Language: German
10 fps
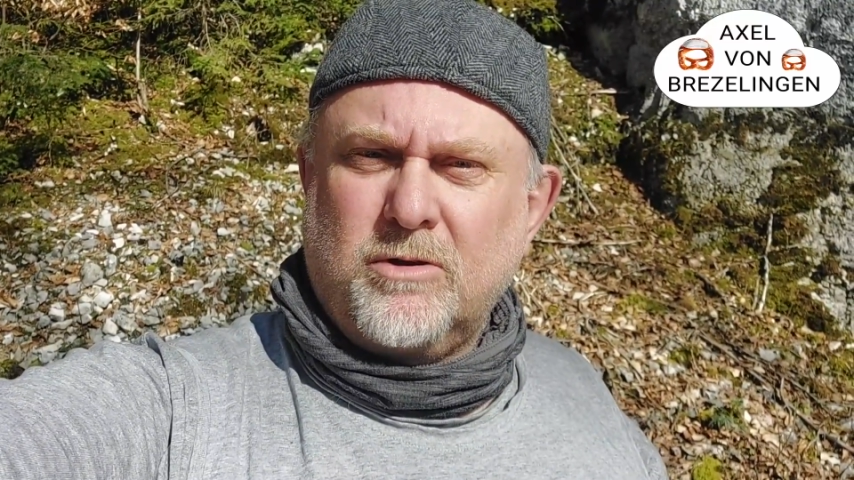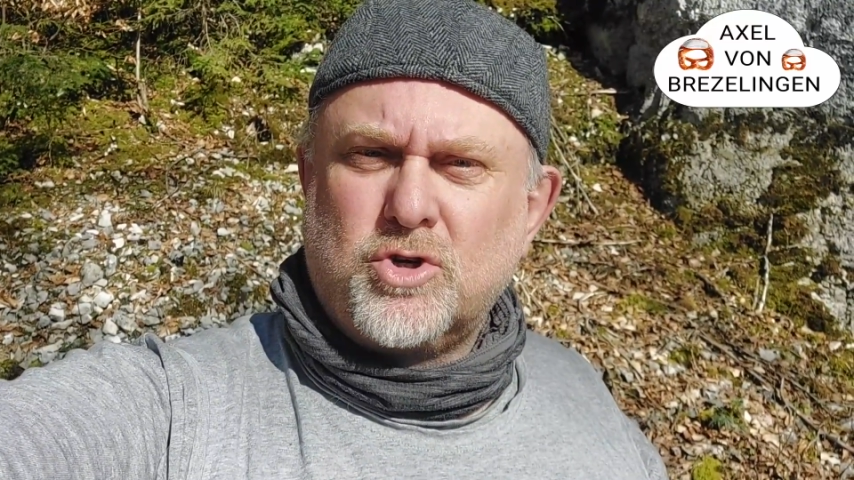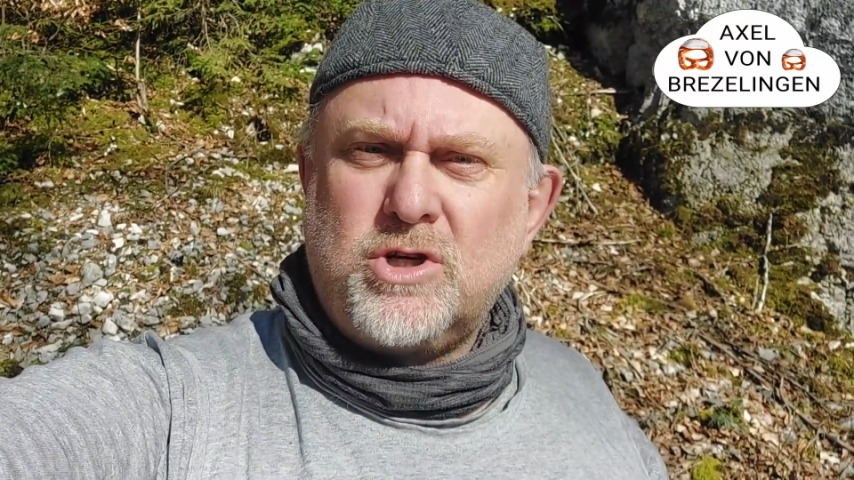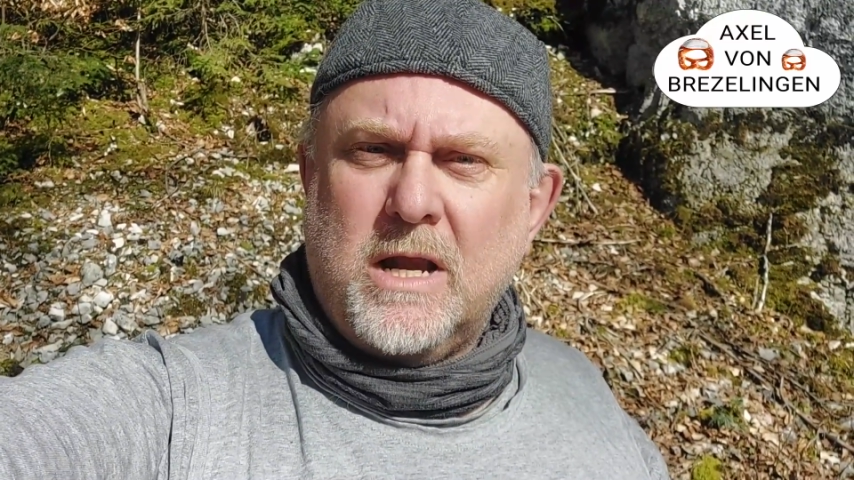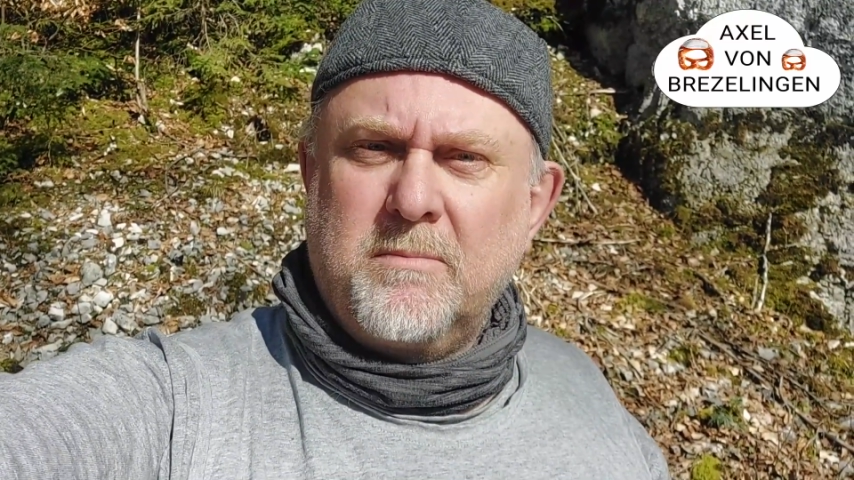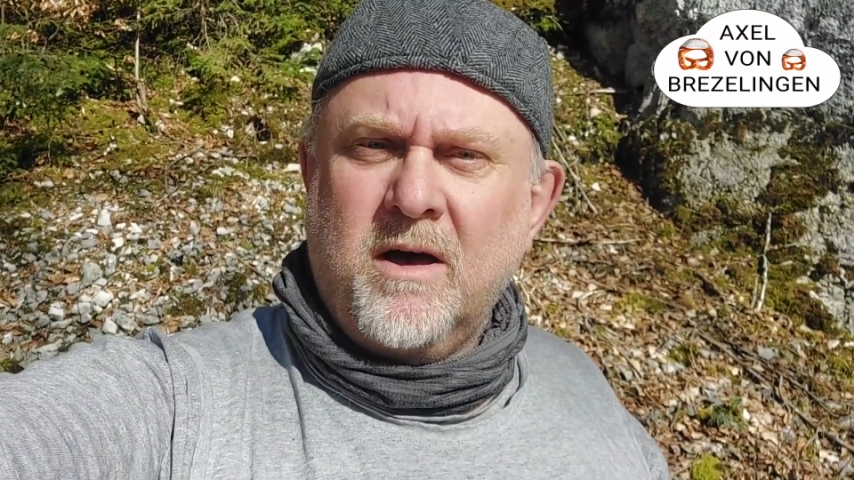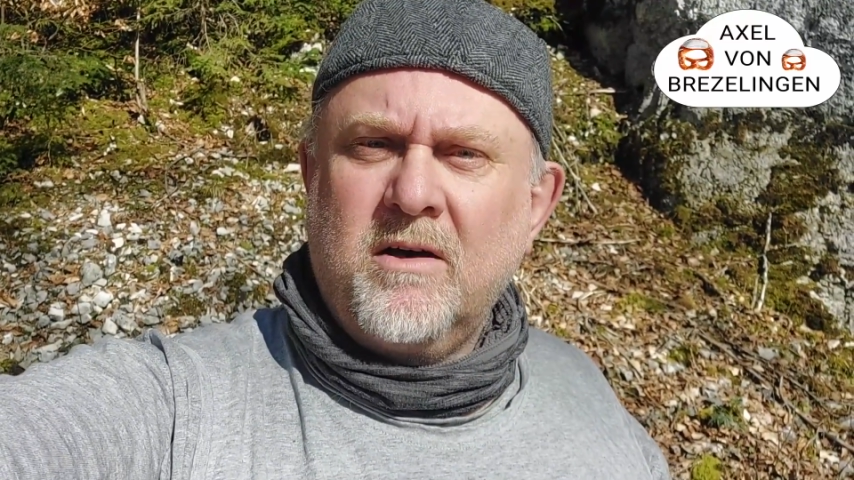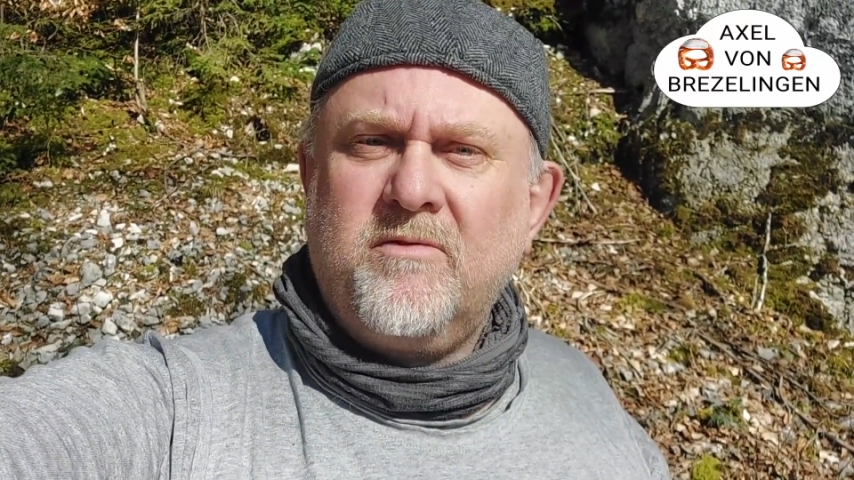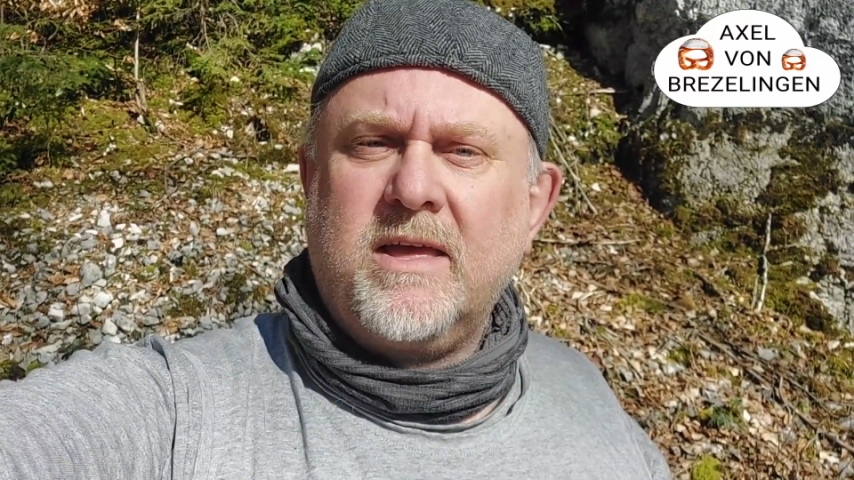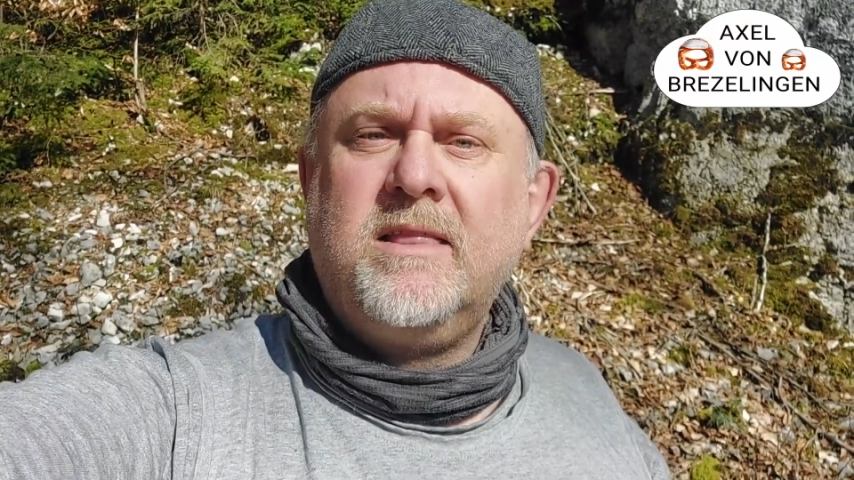noch schlimmer
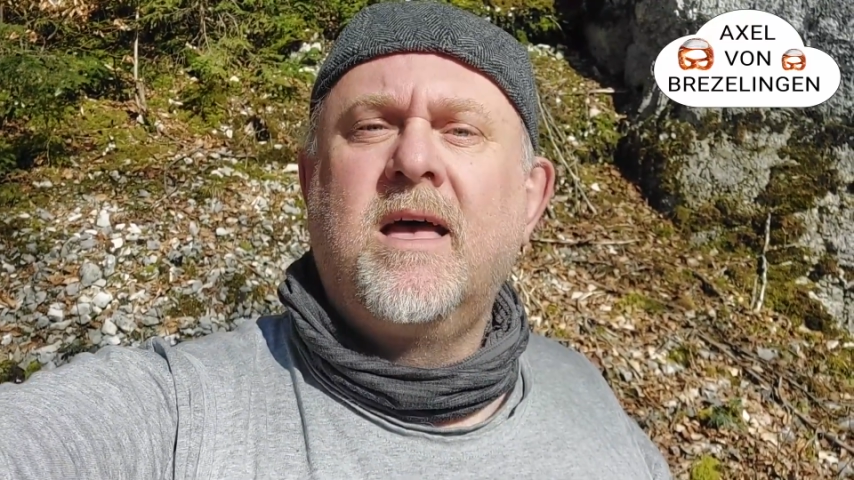wie ein